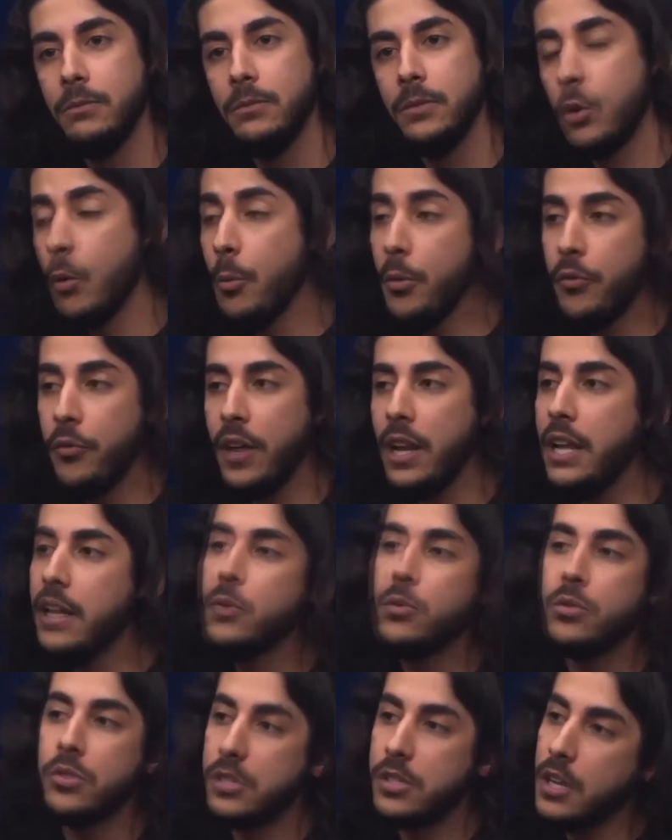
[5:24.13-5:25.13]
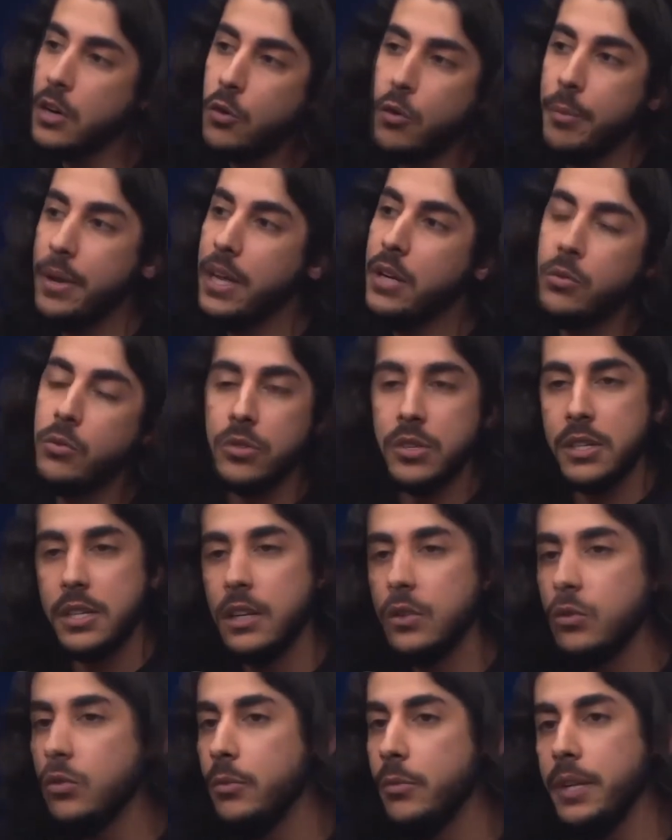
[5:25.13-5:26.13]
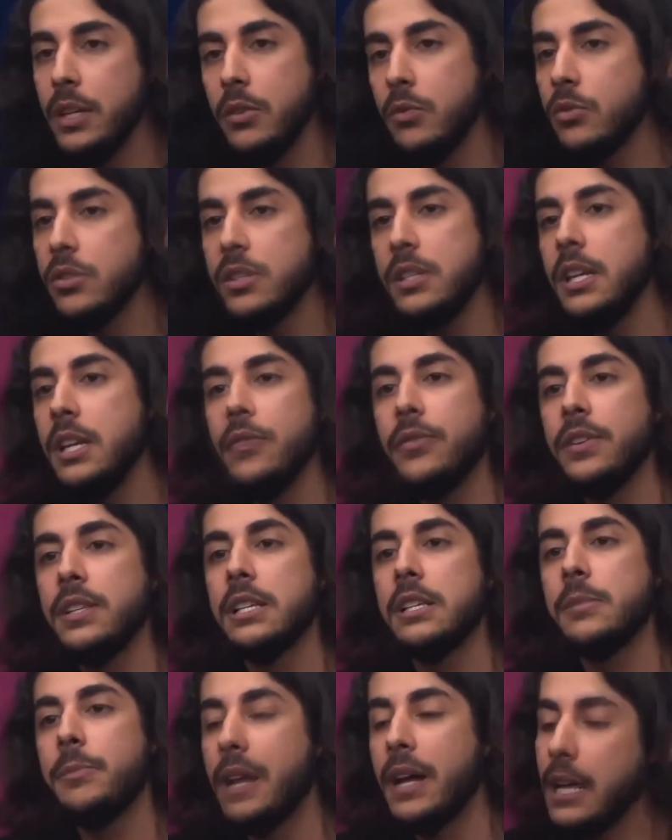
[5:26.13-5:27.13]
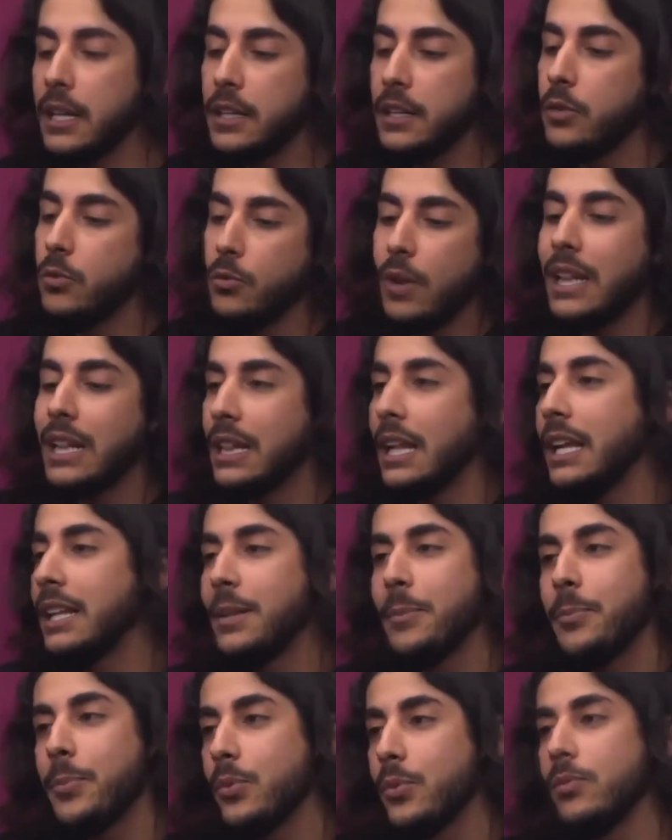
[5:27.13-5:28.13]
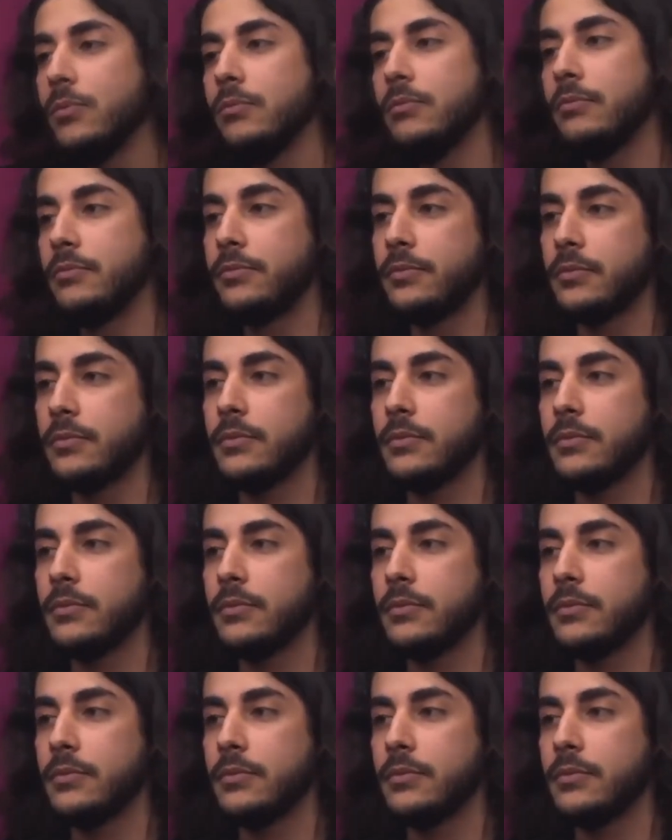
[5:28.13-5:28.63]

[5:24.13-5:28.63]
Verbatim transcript: Como eu falei, não conseguia comer, não conseguia dormir, não conseguia fazer as paradas que um atleta, pô. Porque o